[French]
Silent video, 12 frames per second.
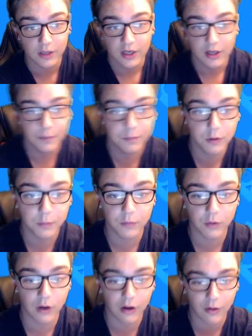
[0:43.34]
pour
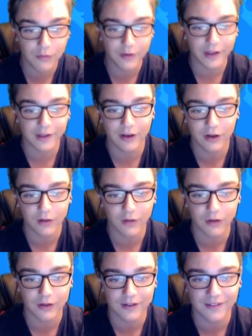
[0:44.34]
pouvoir ouvrir des coffres.
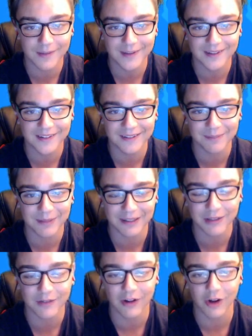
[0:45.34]
Donc les amis, c'est parti,
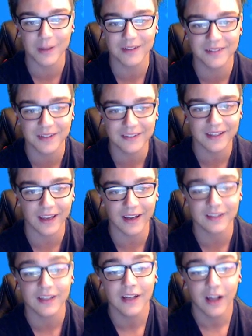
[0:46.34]
on va commencer
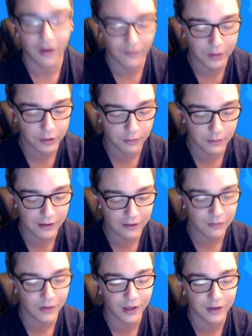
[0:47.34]
direct. On va simplement
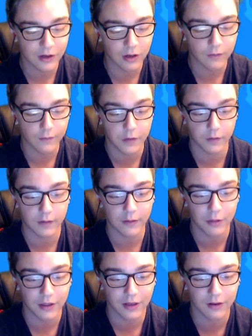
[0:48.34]
ouvrir des coffres. Il faut savoir
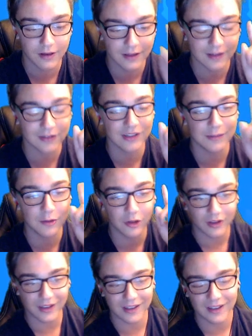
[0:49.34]
aussi que quand j'ai
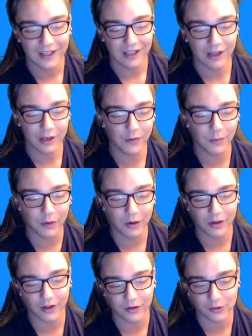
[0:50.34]
débloqué un nouveau
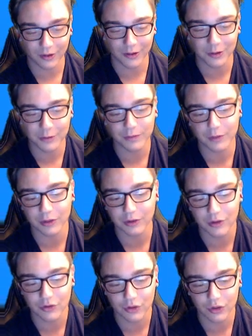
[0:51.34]
brawler, j'aurai un nouveau mode de jeu.